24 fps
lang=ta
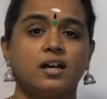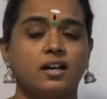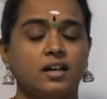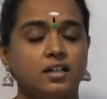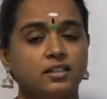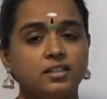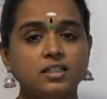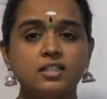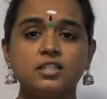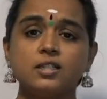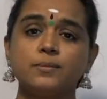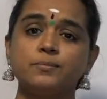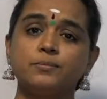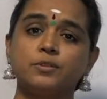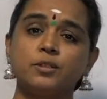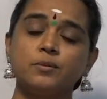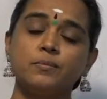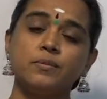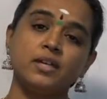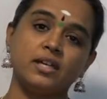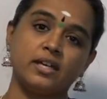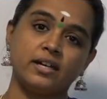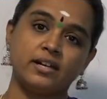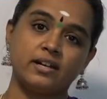ரத்த
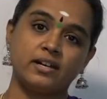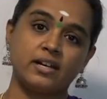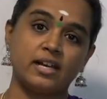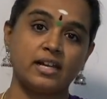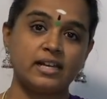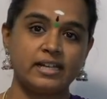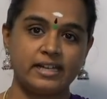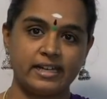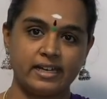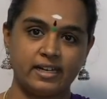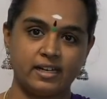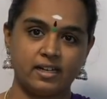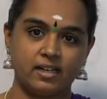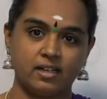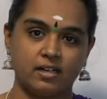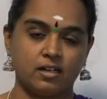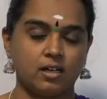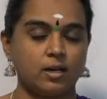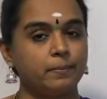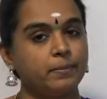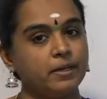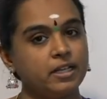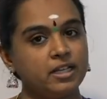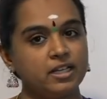சப்தமி என்றால் என்ன
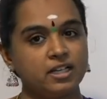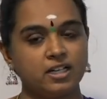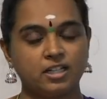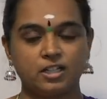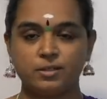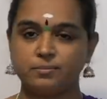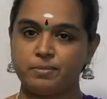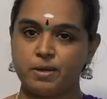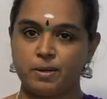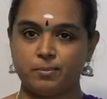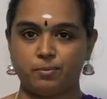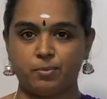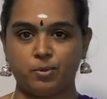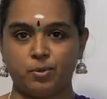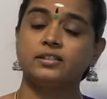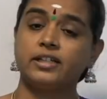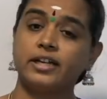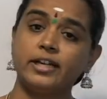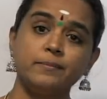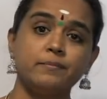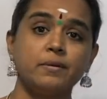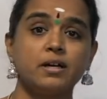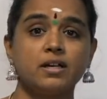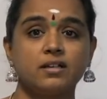அப்படிங்கறது பார்ப்போம்
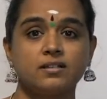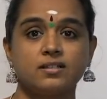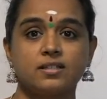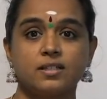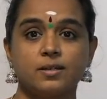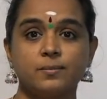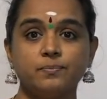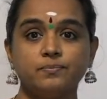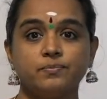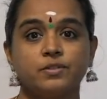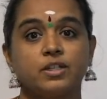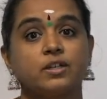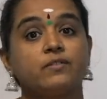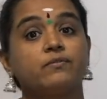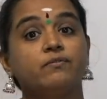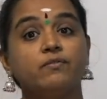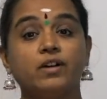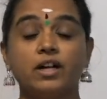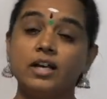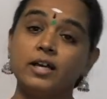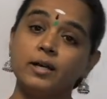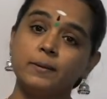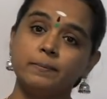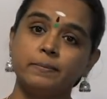தை மாசம்
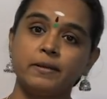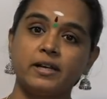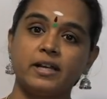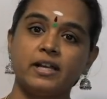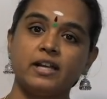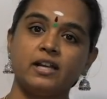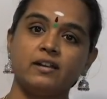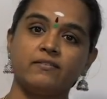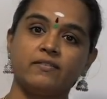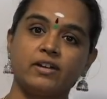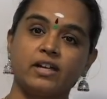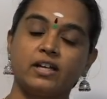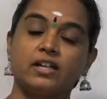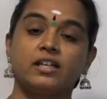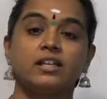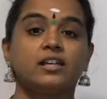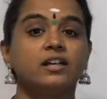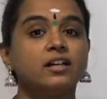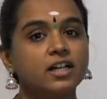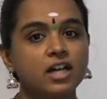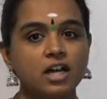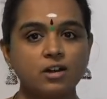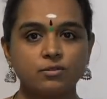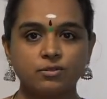வளர்பிறையில் வர
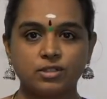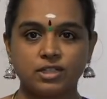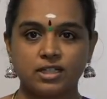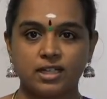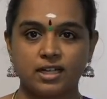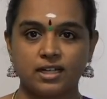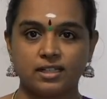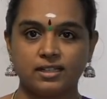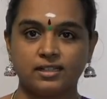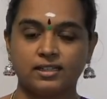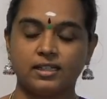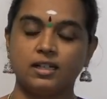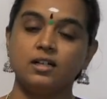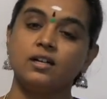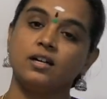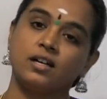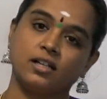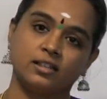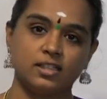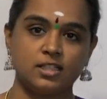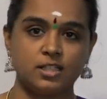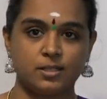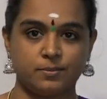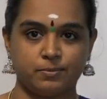ஏழாவது நாள் தான்
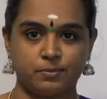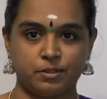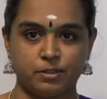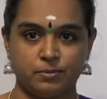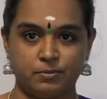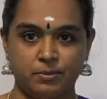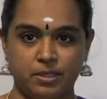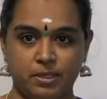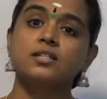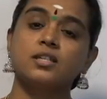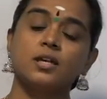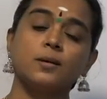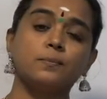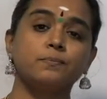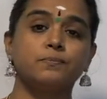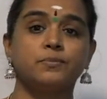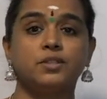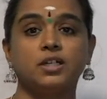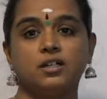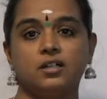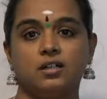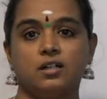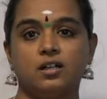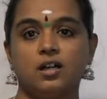ரத்த சப்தமி சப்த
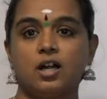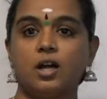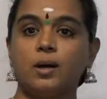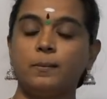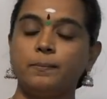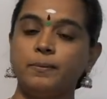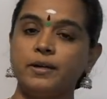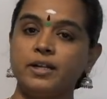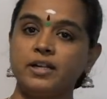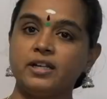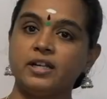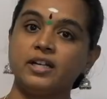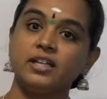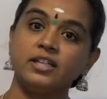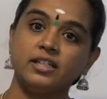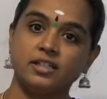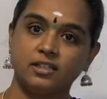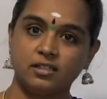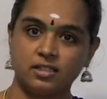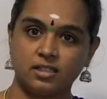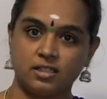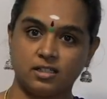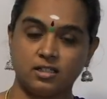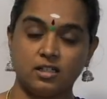அப்படின்னா
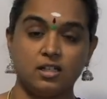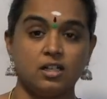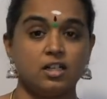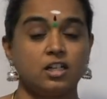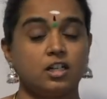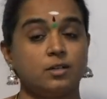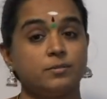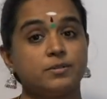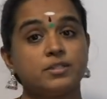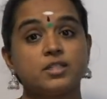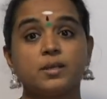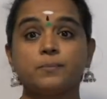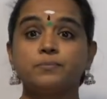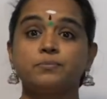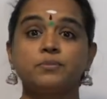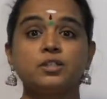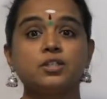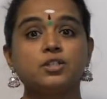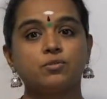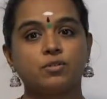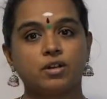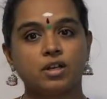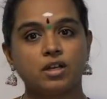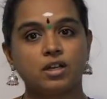ஏழு நம்ம சப்த
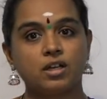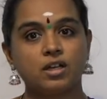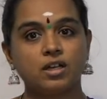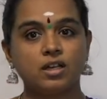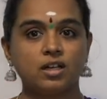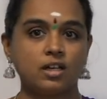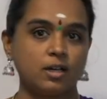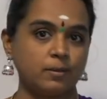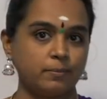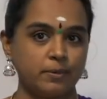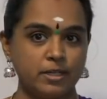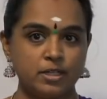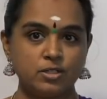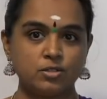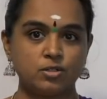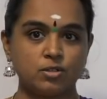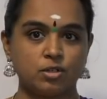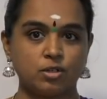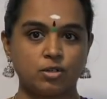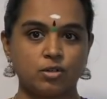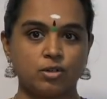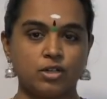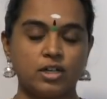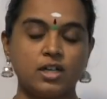ஸ்வரங்கள் அப்படின்னு
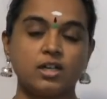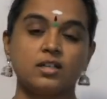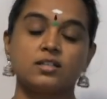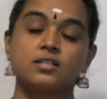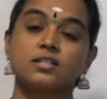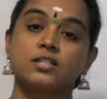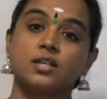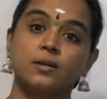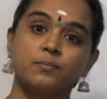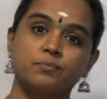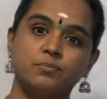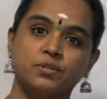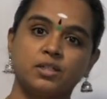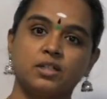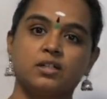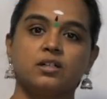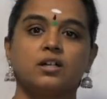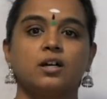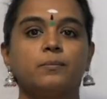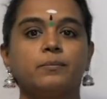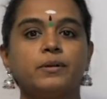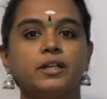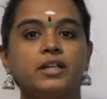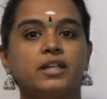சொல்கிறோம் இல்லையா சப்த
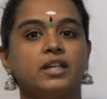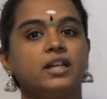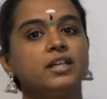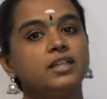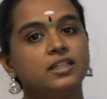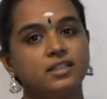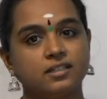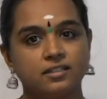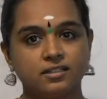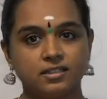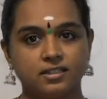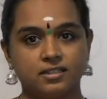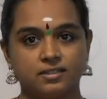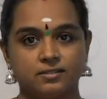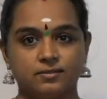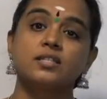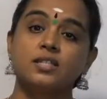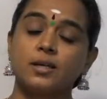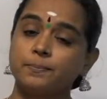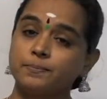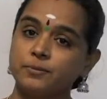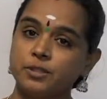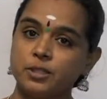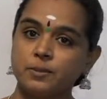அப்படின்னா ஏழு
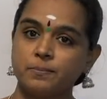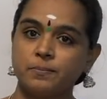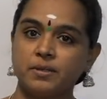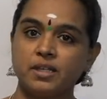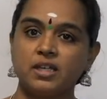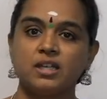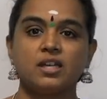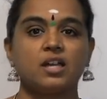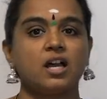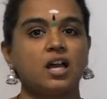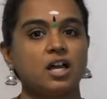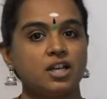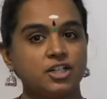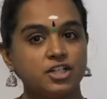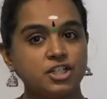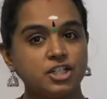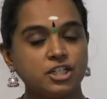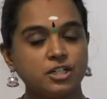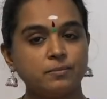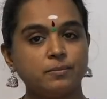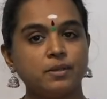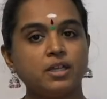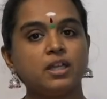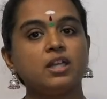சப்தமி
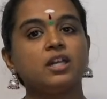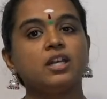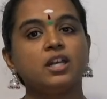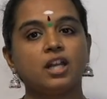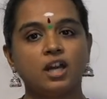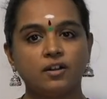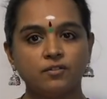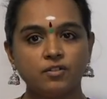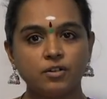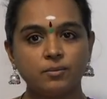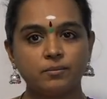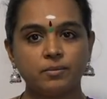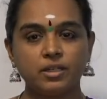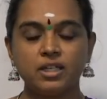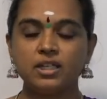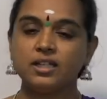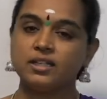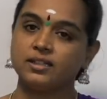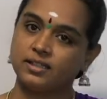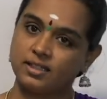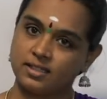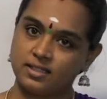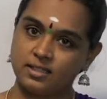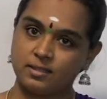அஷ்டமி நவமி
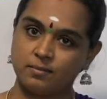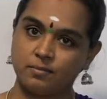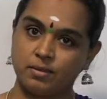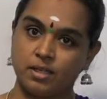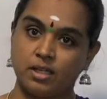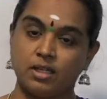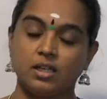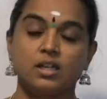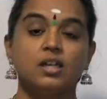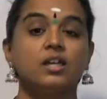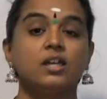தசமி